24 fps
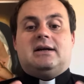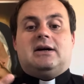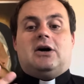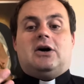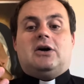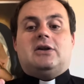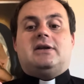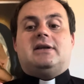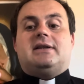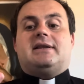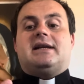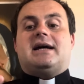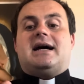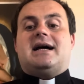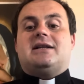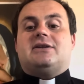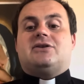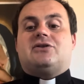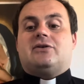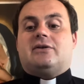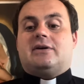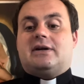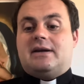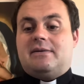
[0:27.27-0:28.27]
Ogni
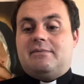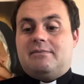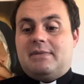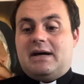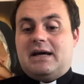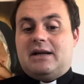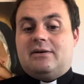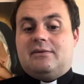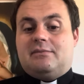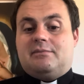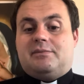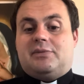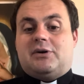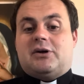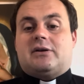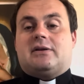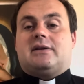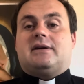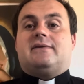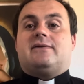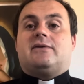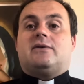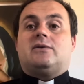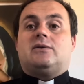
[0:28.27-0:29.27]
tralcio che in me non
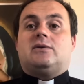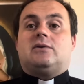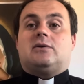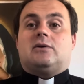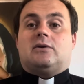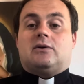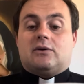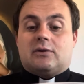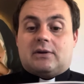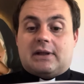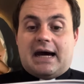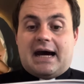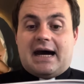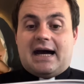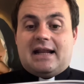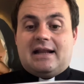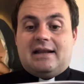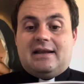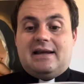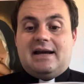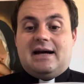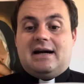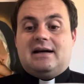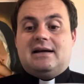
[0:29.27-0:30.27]
porta frutto lo
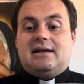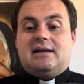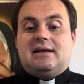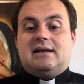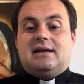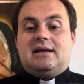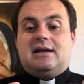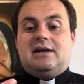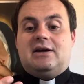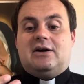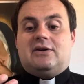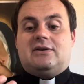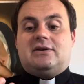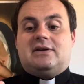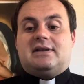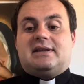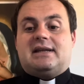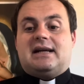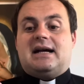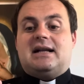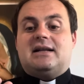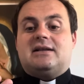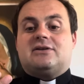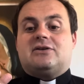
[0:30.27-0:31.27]
taglia e ogni
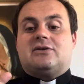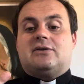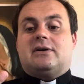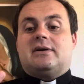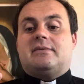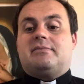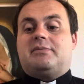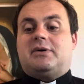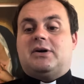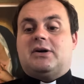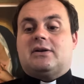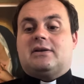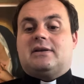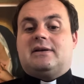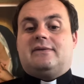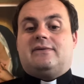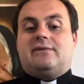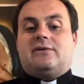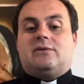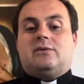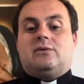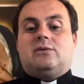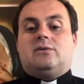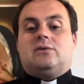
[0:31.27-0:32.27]
tralcio che porta
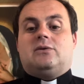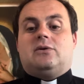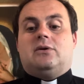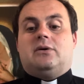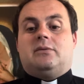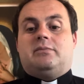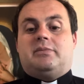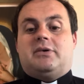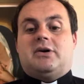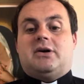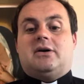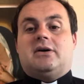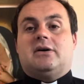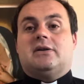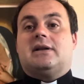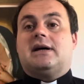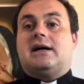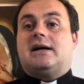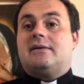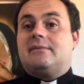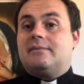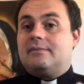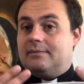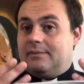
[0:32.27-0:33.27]
frutto lo
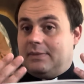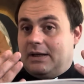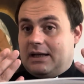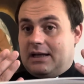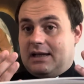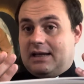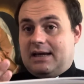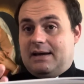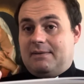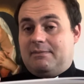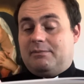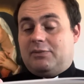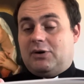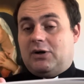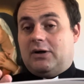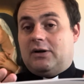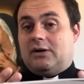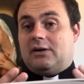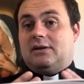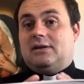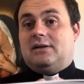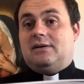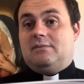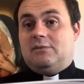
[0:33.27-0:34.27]
pota perché
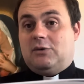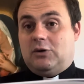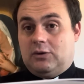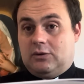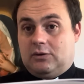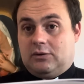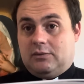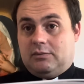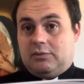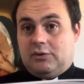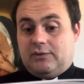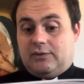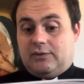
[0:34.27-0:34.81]
importi molto più